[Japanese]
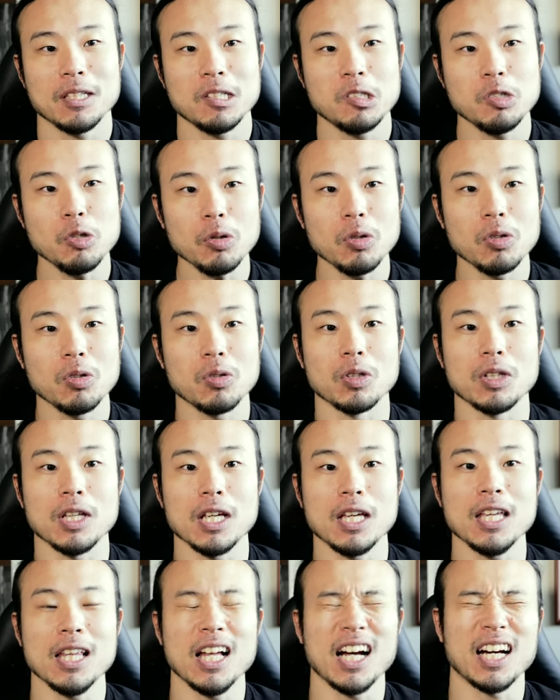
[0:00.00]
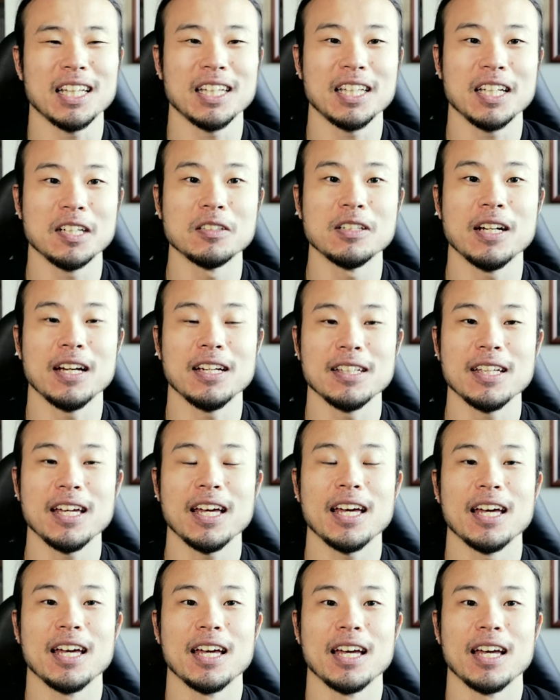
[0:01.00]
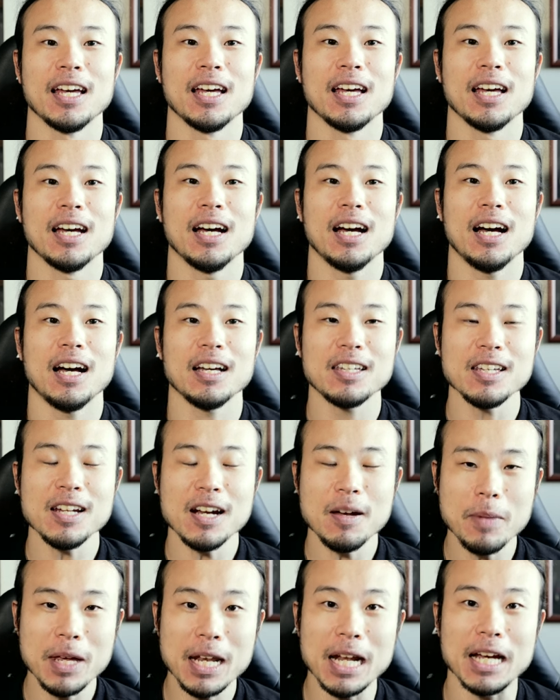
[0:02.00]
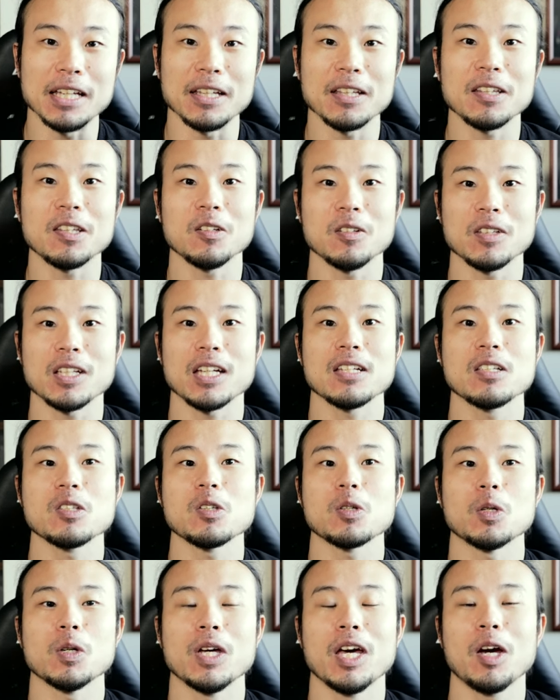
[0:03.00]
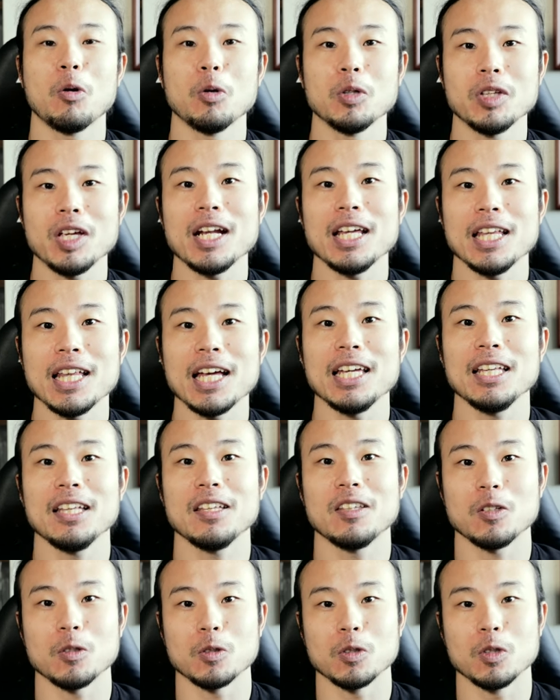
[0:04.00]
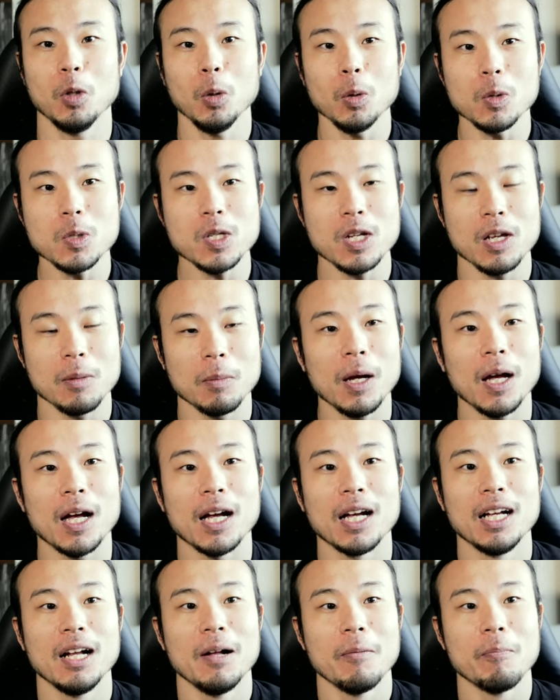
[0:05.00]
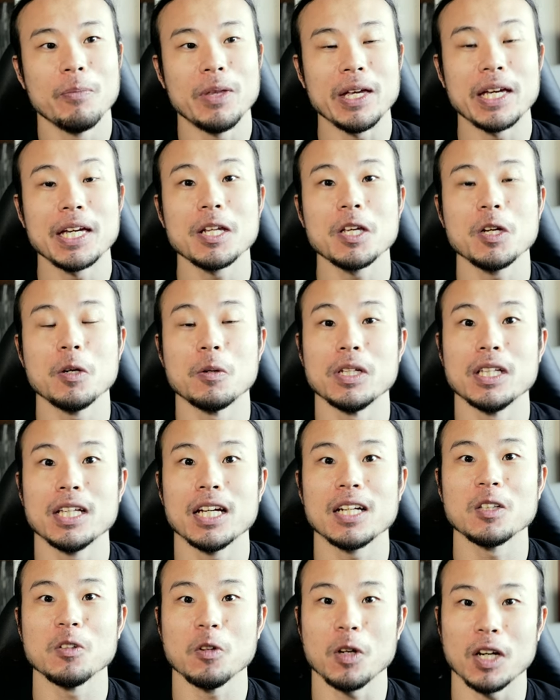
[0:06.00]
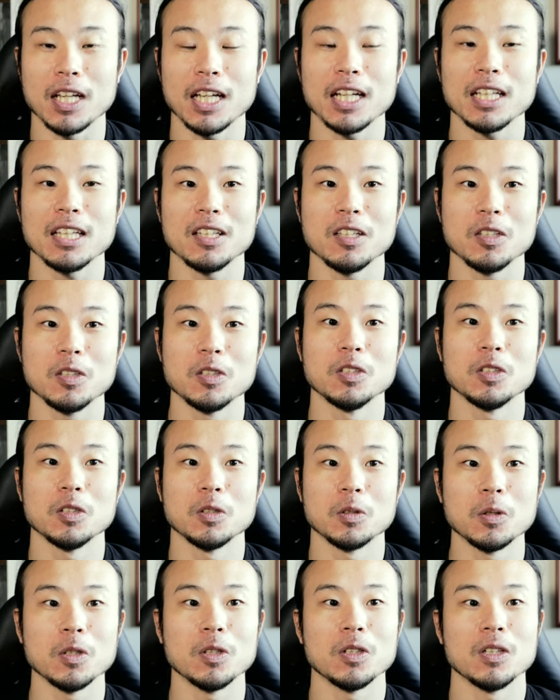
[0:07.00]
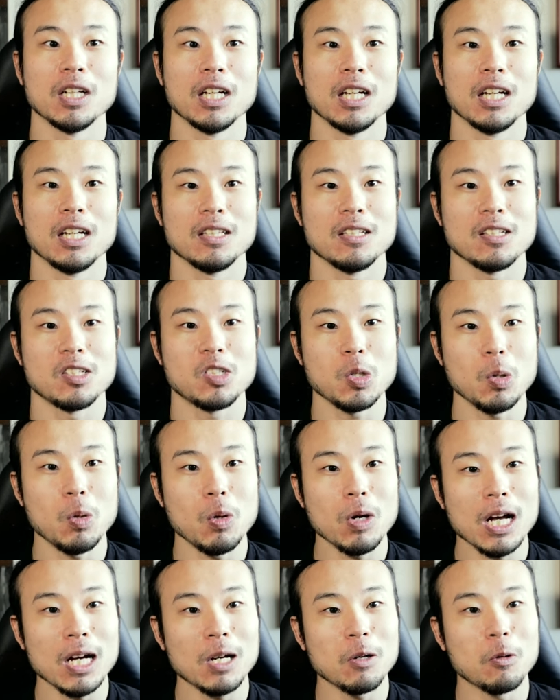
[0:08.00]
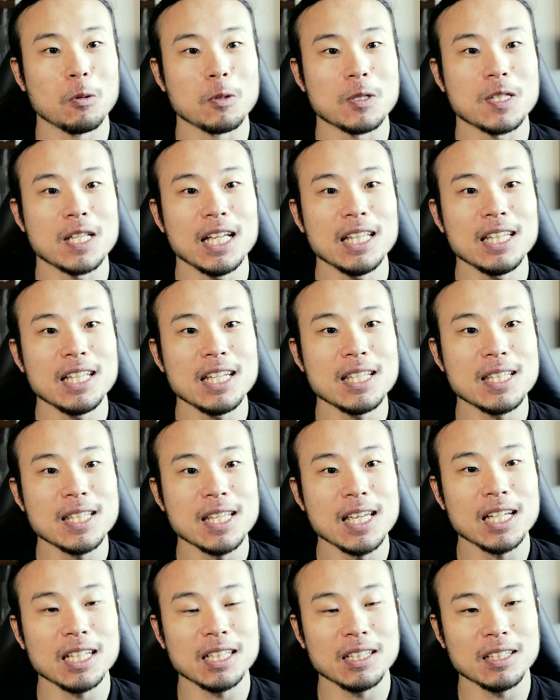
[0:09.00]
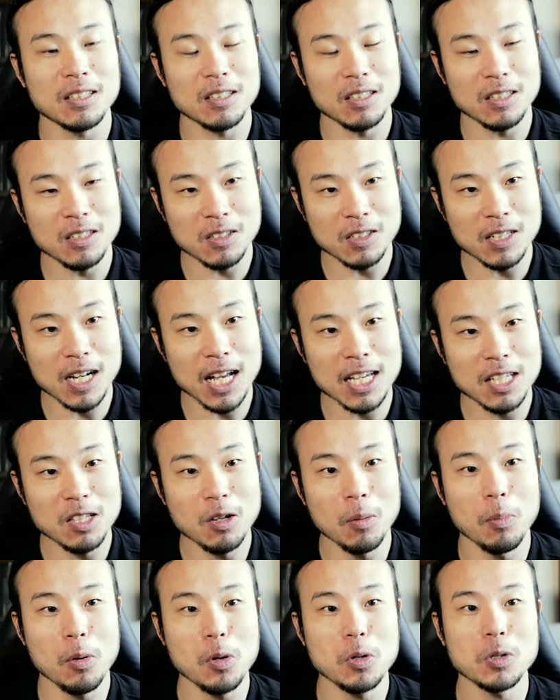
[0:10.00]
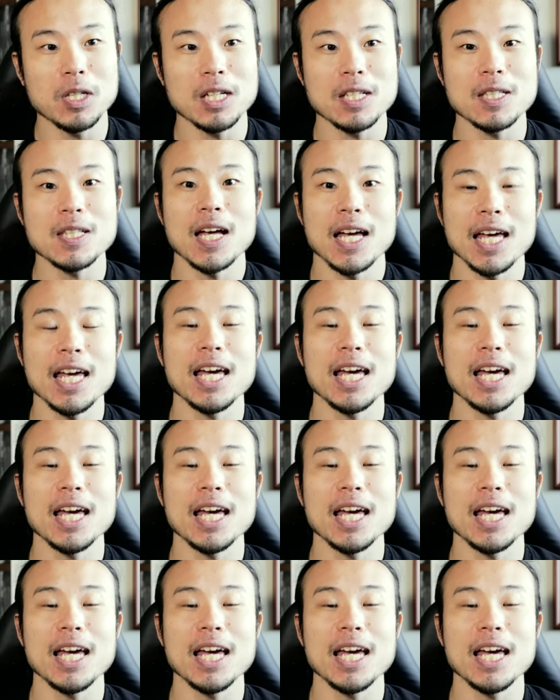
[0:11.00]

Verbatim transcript: ちょっとできなかったぐらいで、諦めないっていうね、そのへこたれないっていう、どうすればできるようになるのかなっていうのを、小学校3年生くらいの僕でさ